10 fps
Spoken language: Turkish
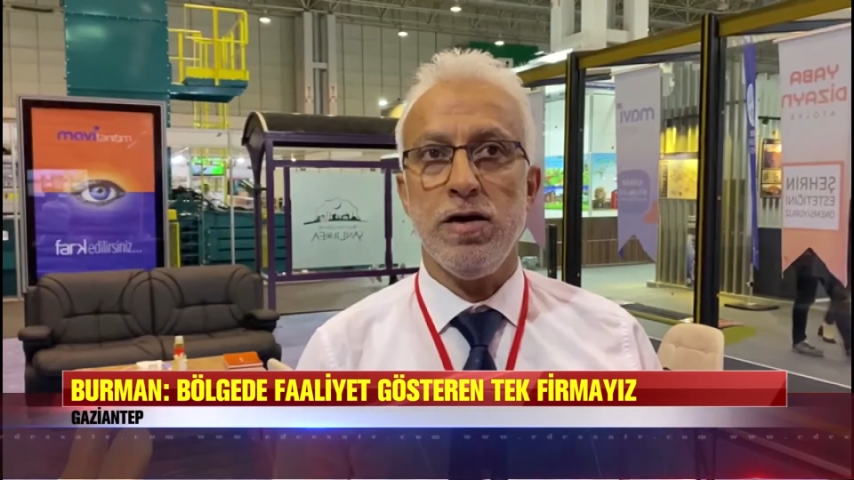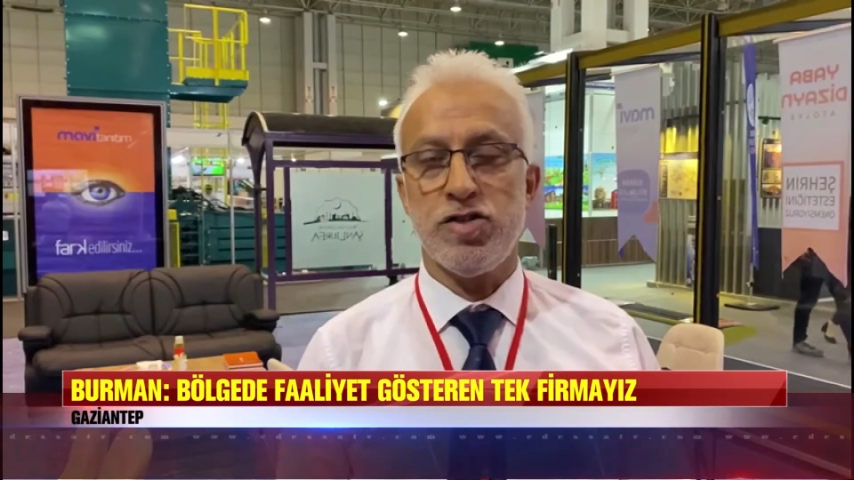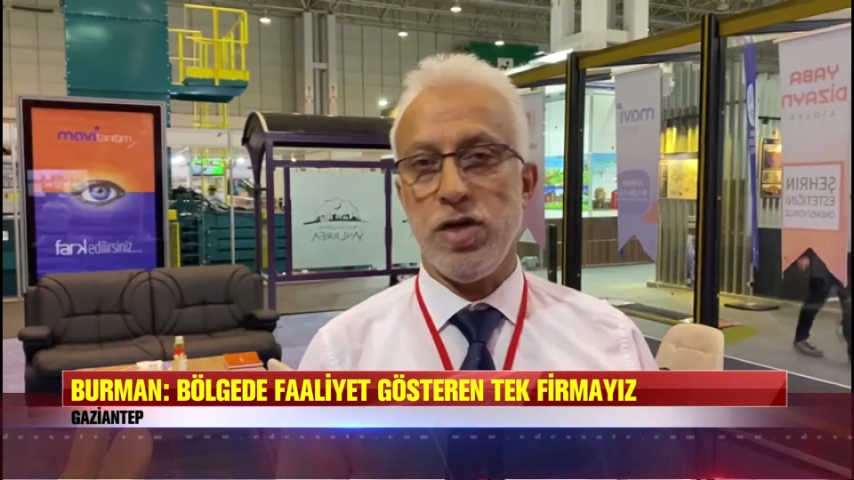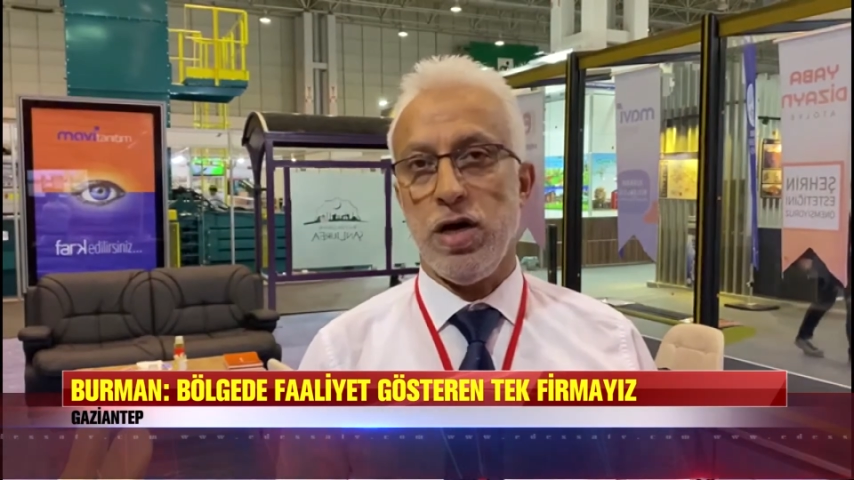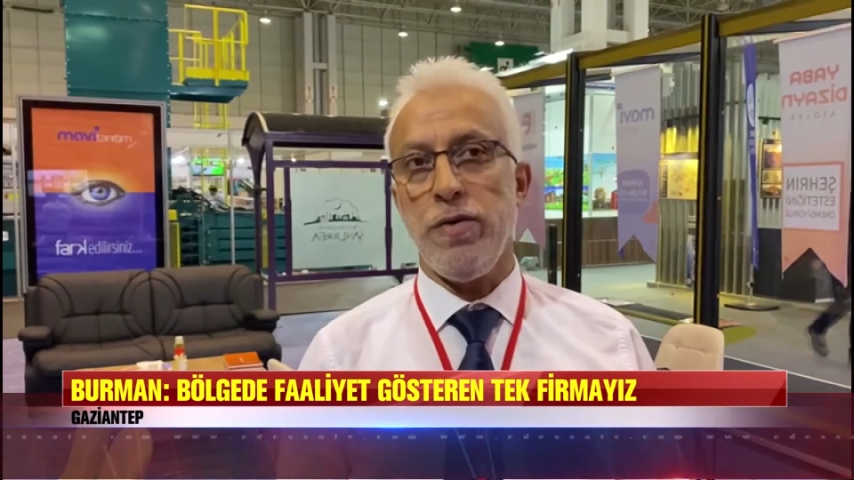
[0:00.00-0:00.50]

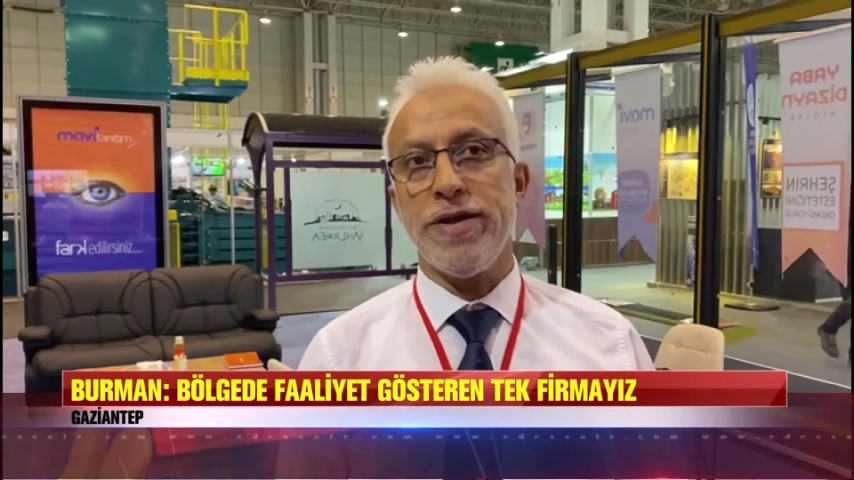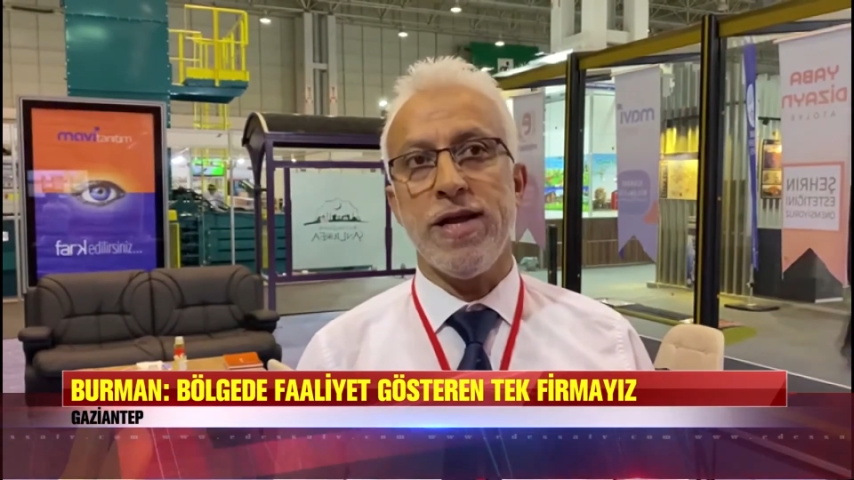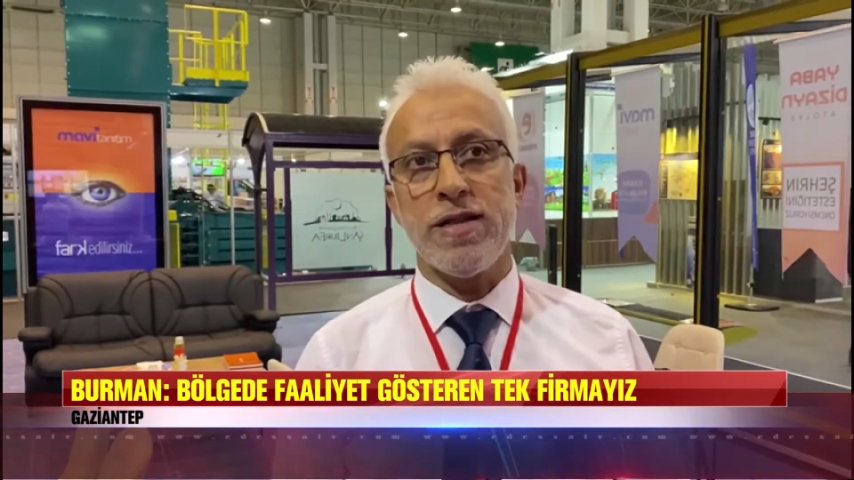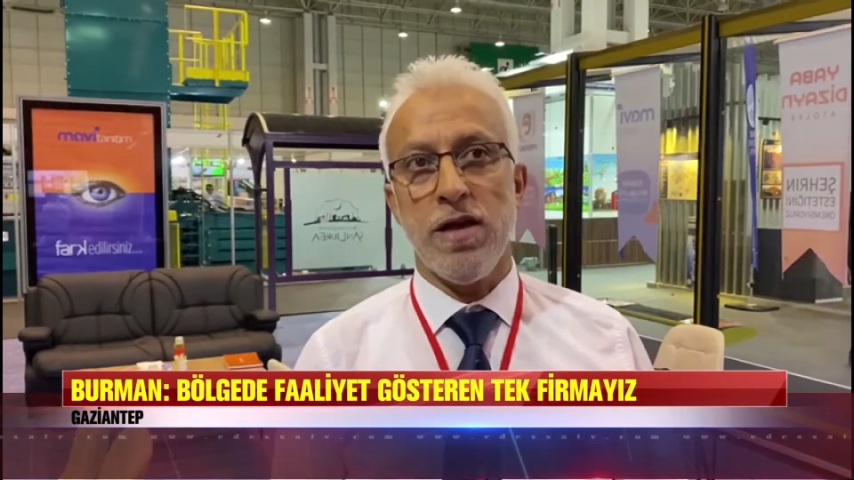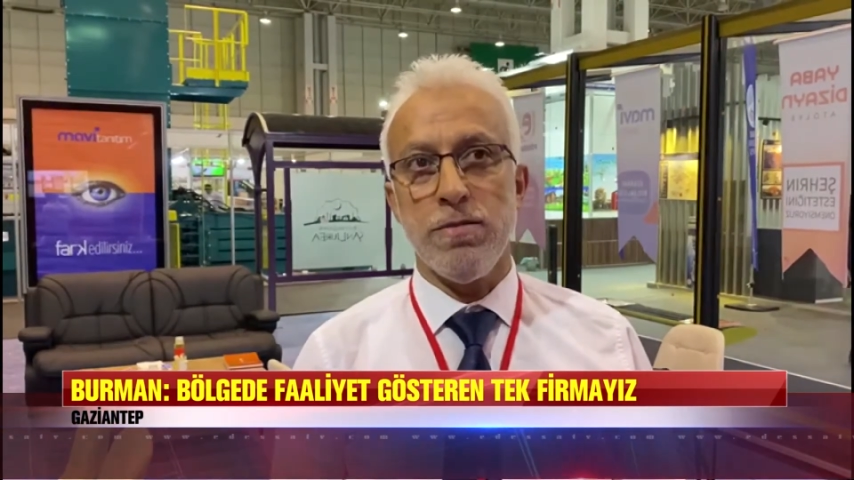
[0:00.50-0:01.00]
açık hava
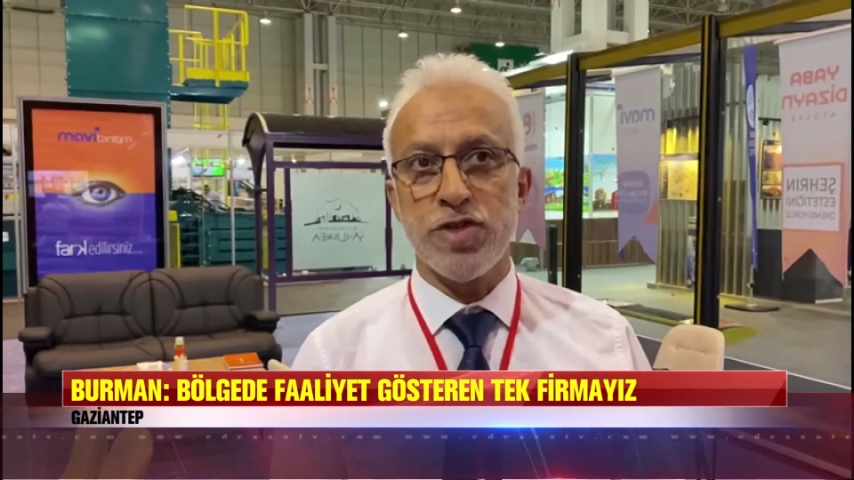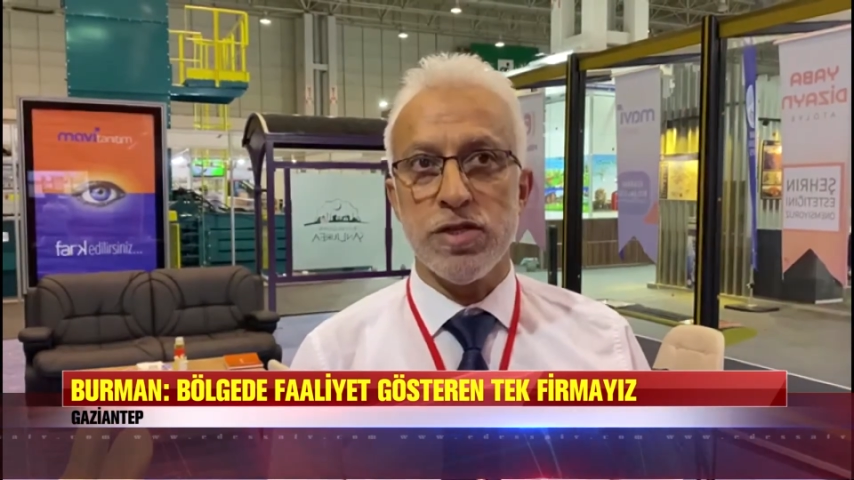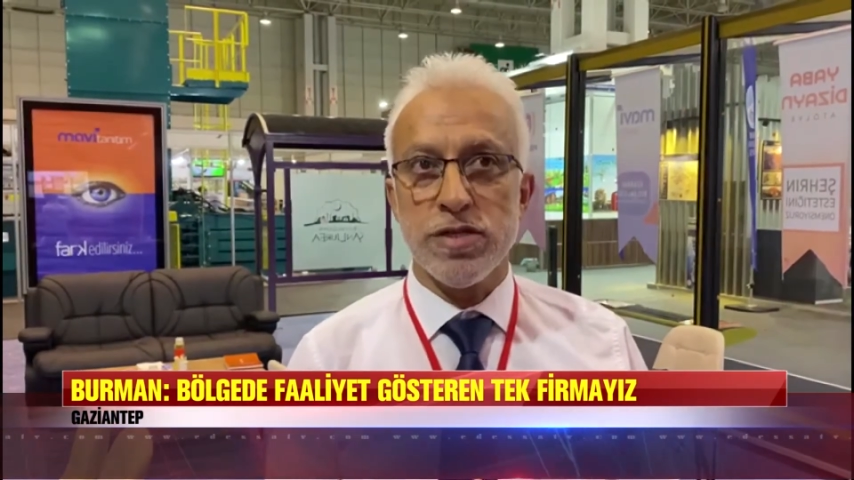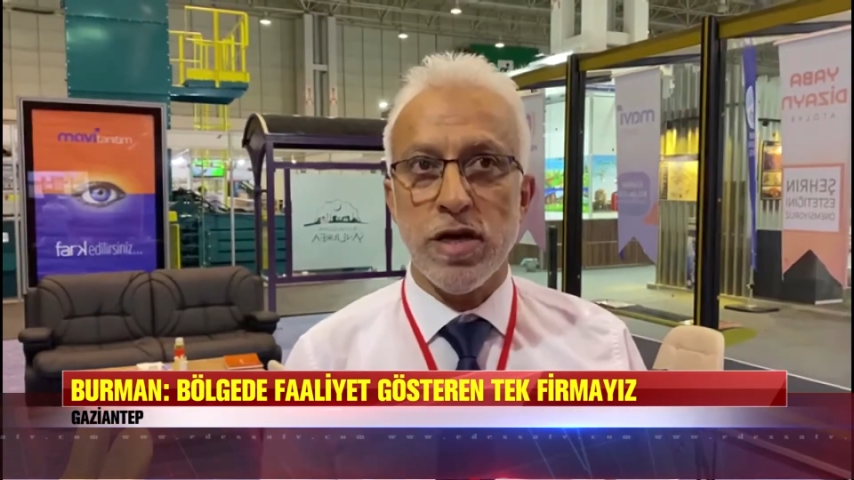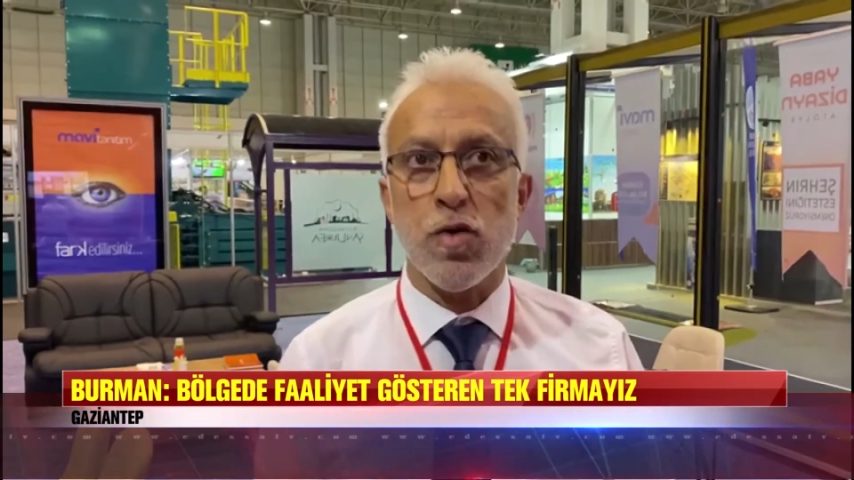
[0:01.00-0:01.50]
reklamcılığında